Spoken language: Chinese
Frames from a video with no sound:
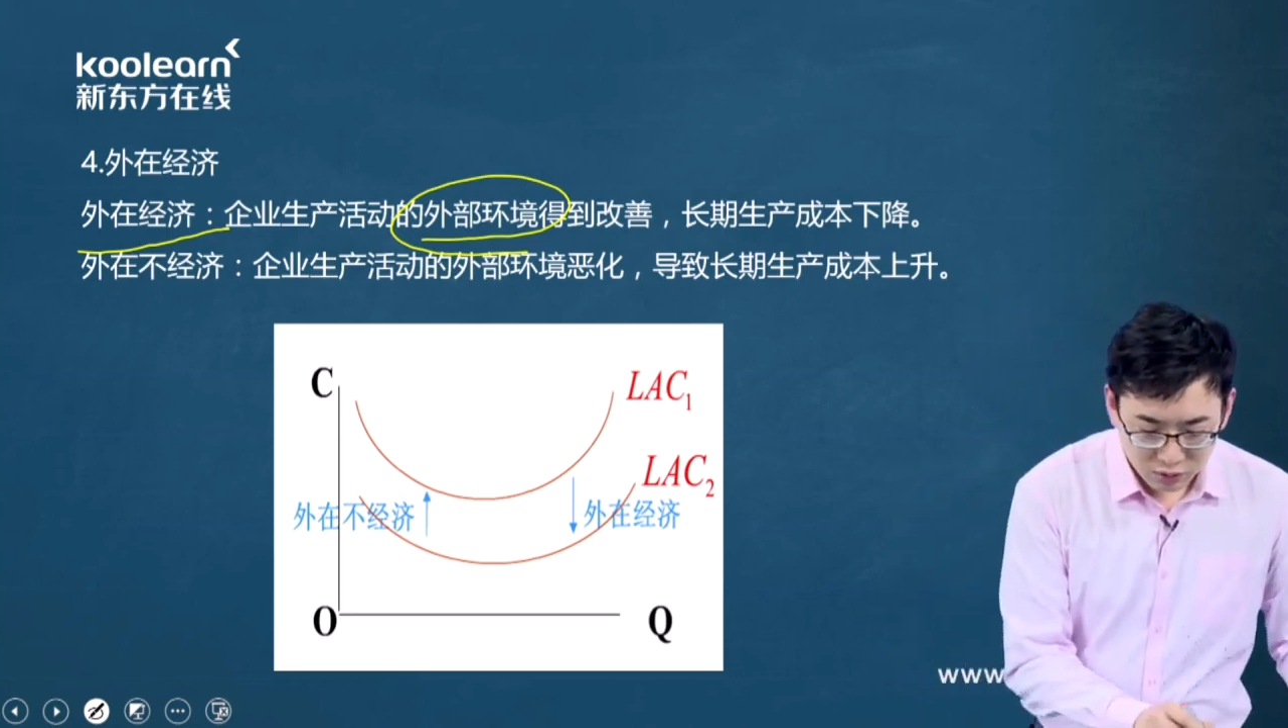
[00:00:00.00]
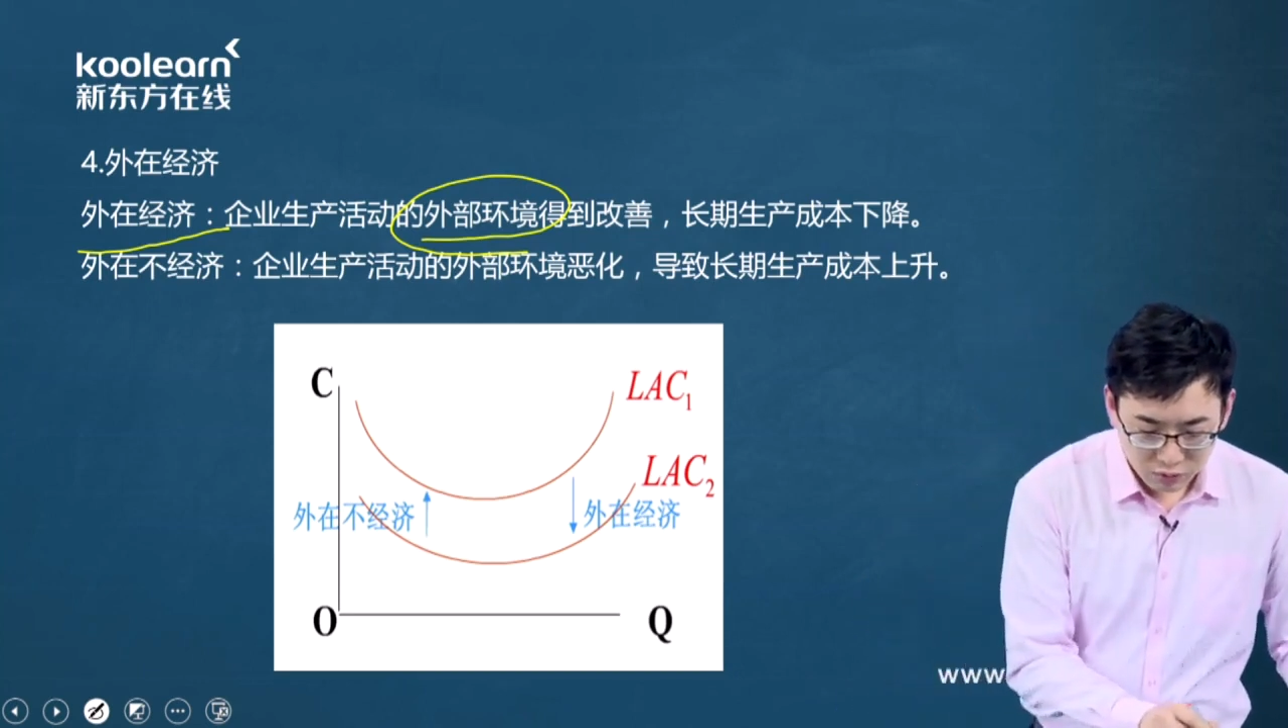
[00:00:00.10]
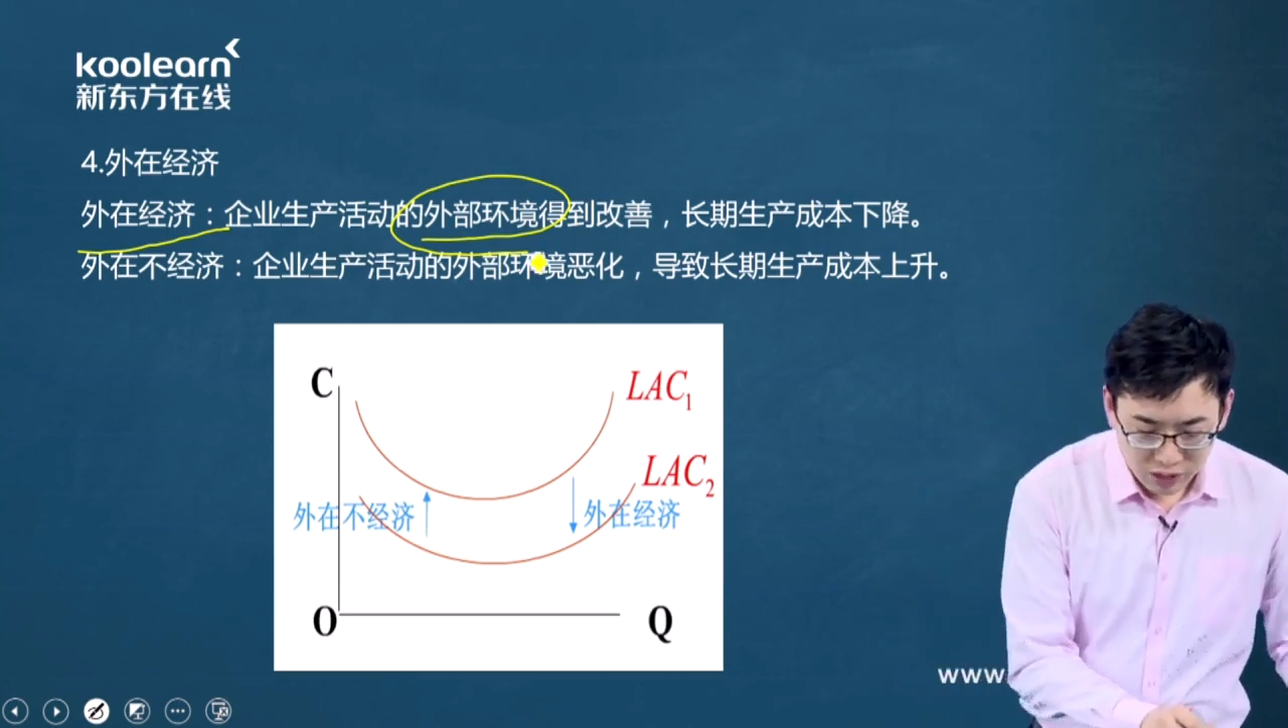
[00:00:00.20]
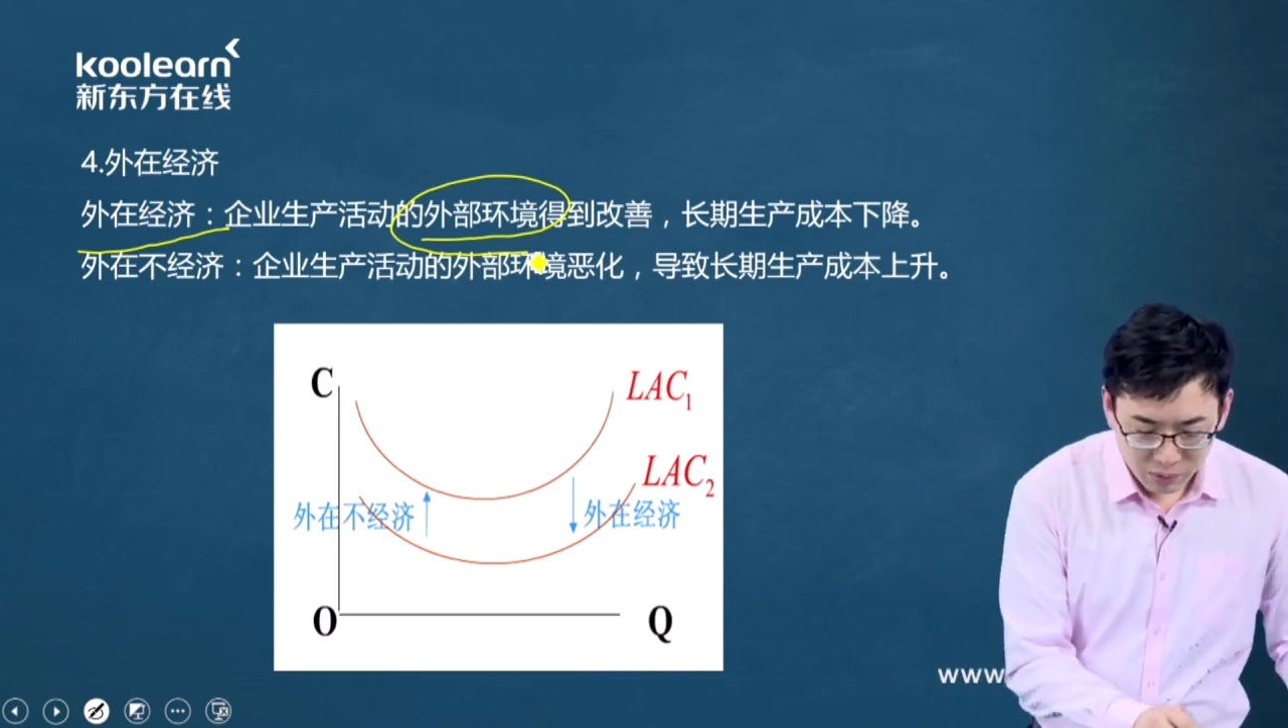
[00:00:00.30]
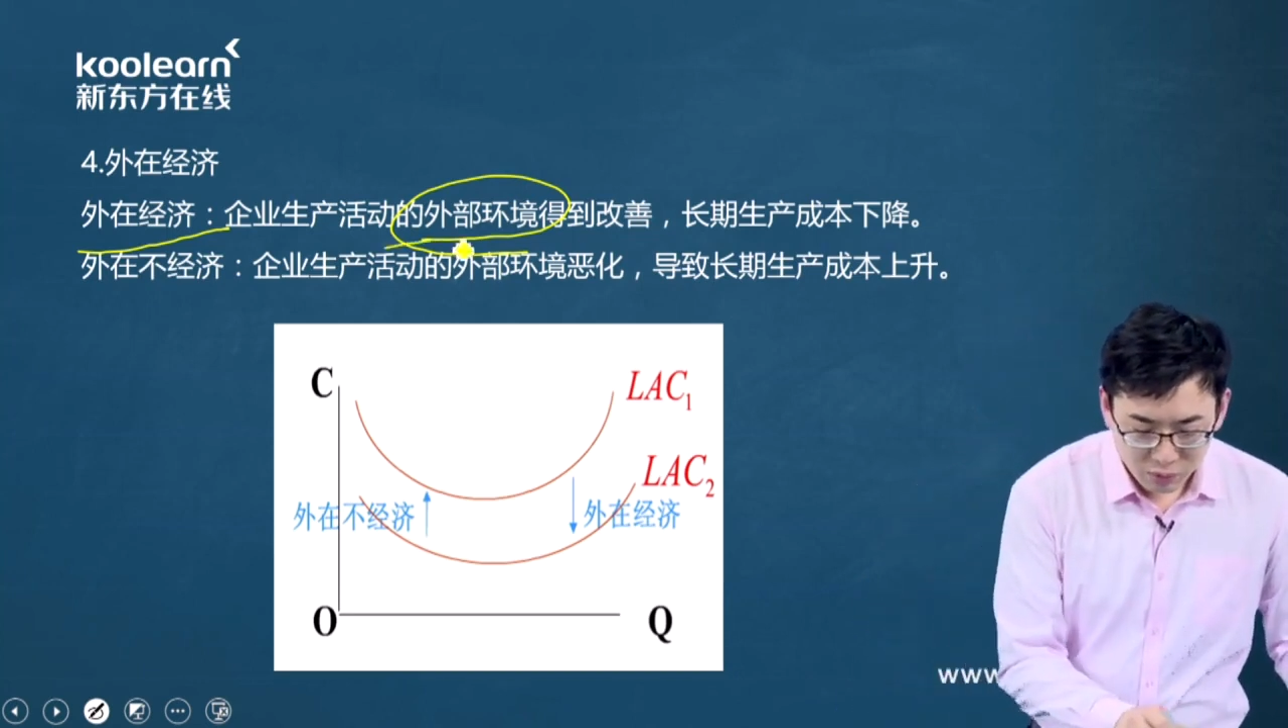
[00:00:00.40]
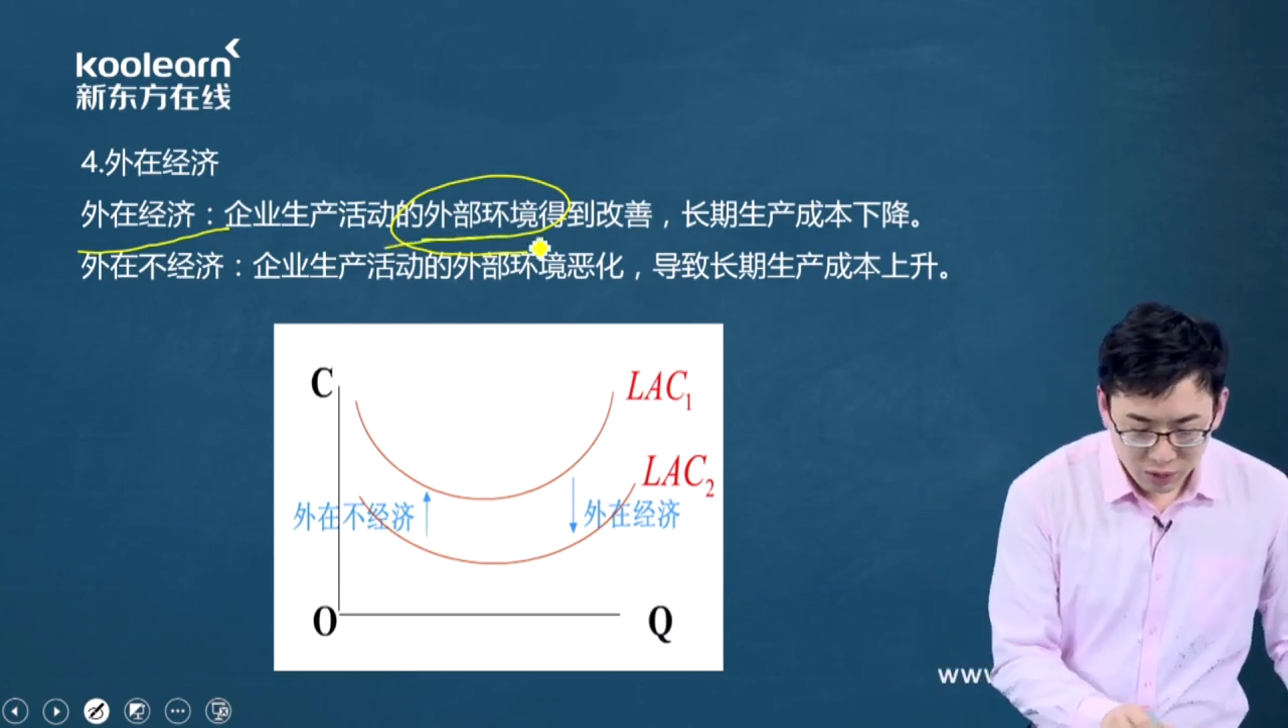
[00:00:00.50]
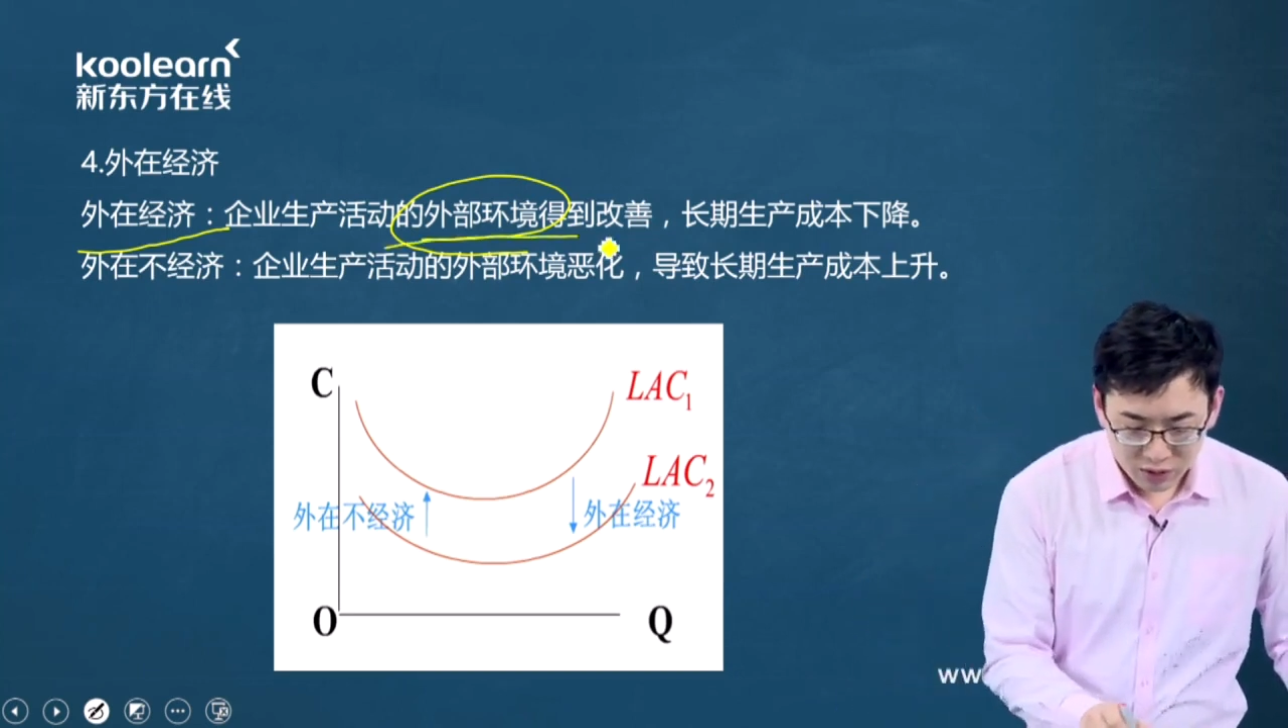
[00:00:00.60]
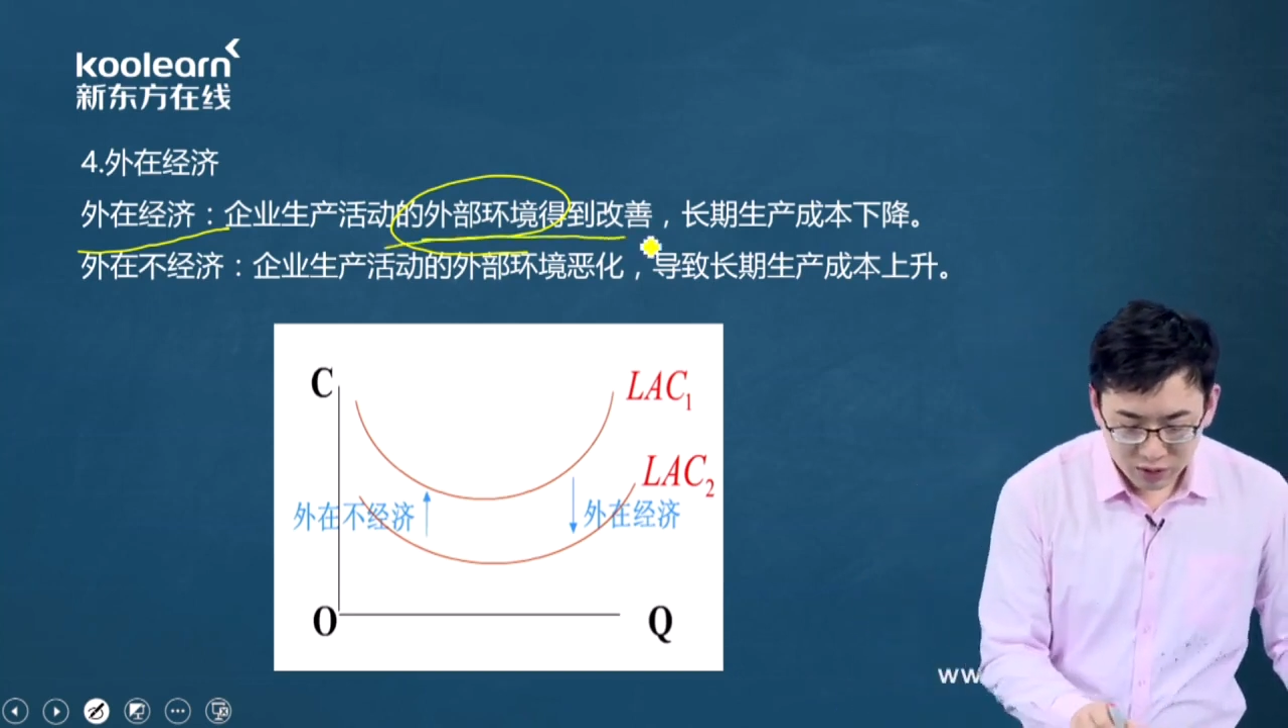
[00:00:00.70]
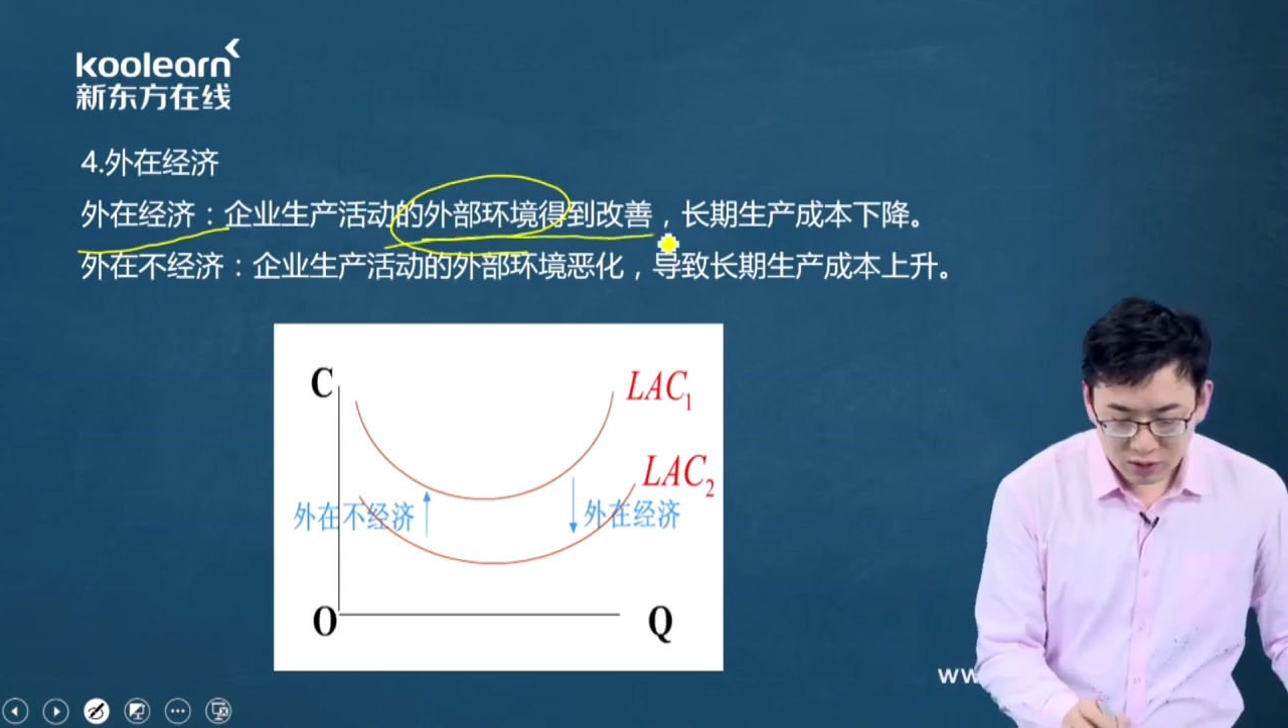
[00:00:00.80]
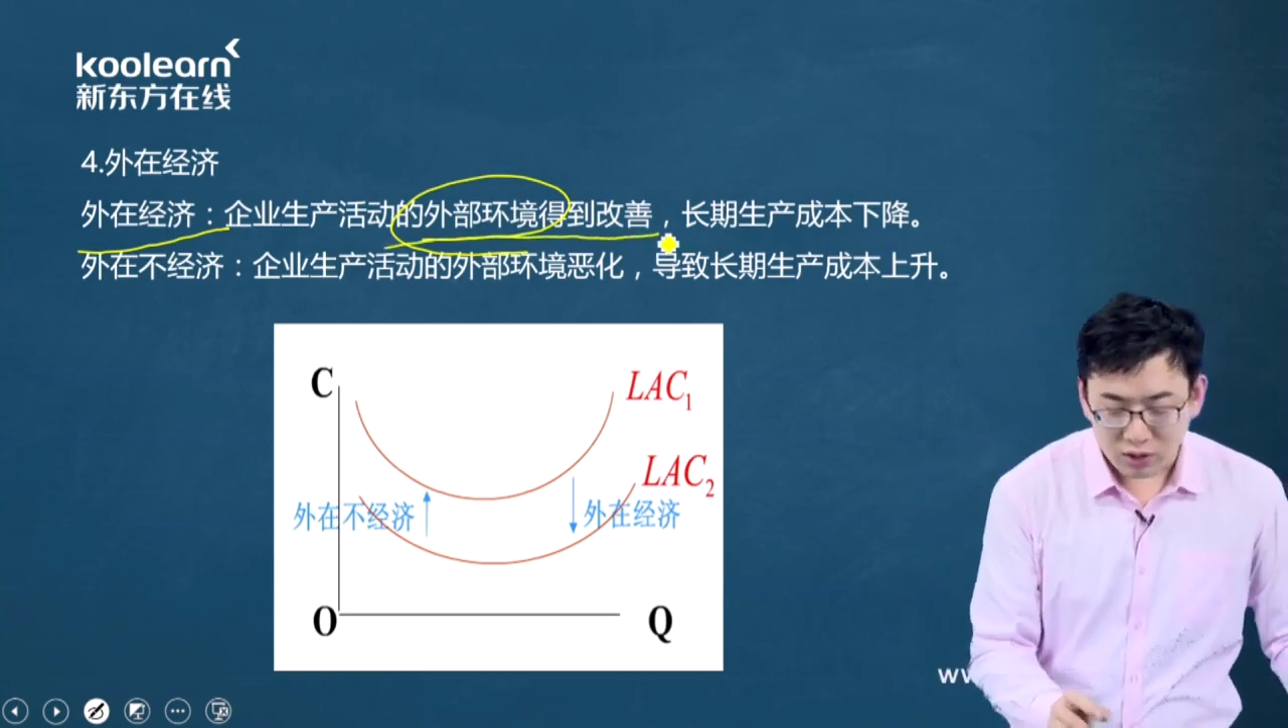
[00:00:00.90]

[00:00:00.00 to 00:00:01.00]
外部环境